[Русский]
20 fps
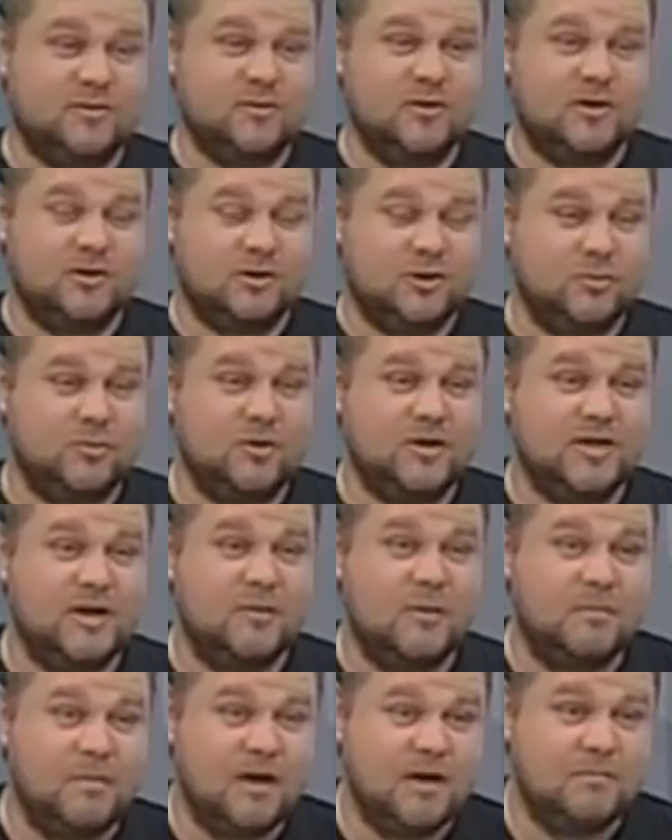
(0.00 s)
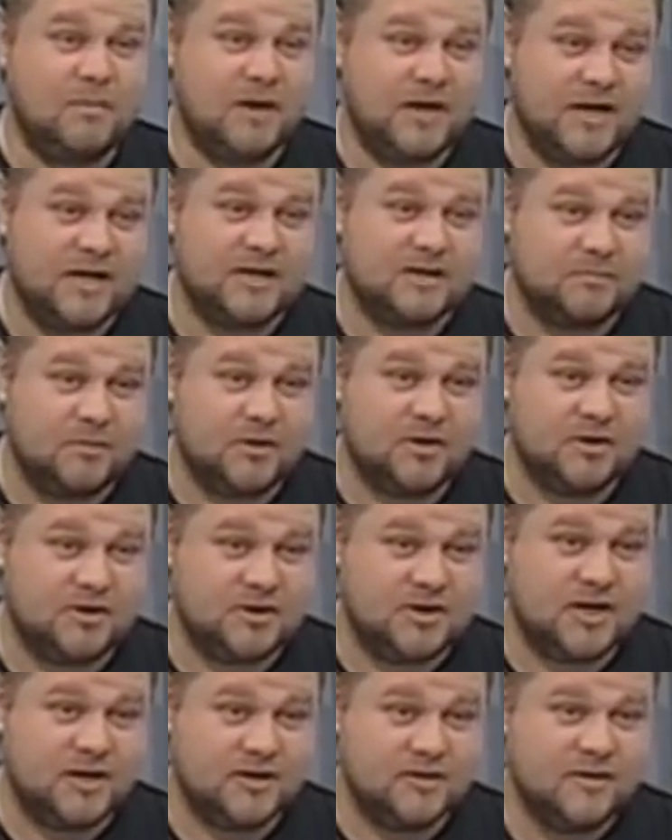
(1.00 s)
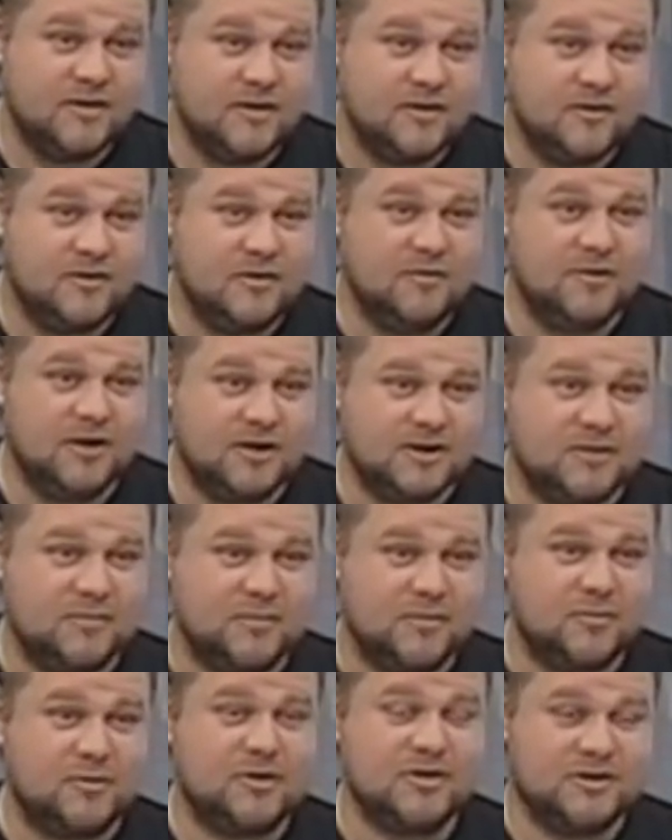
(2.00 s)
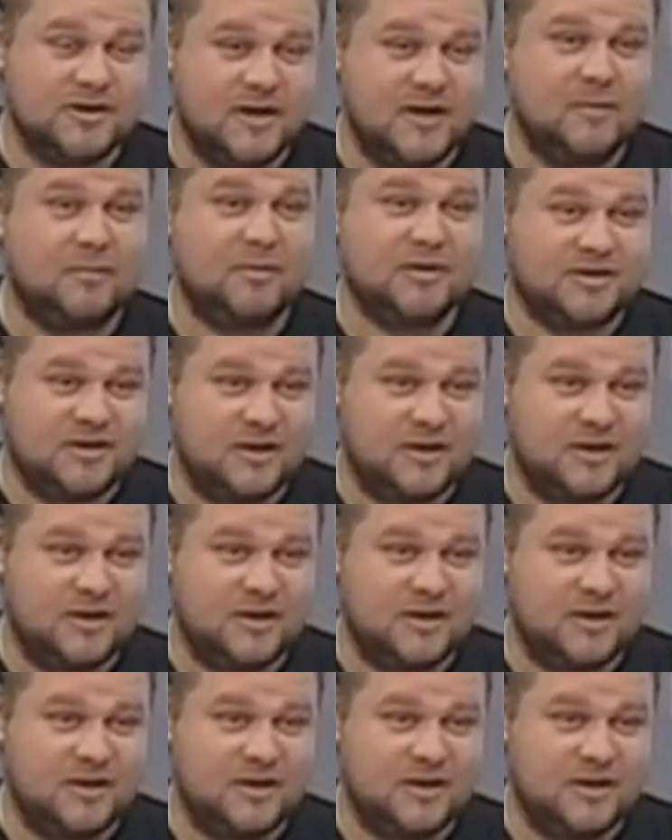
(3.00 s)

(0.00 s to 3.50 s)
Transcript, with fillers: сколько чтобы к нам опять боялись приезжать. Неважно, потому что знали, под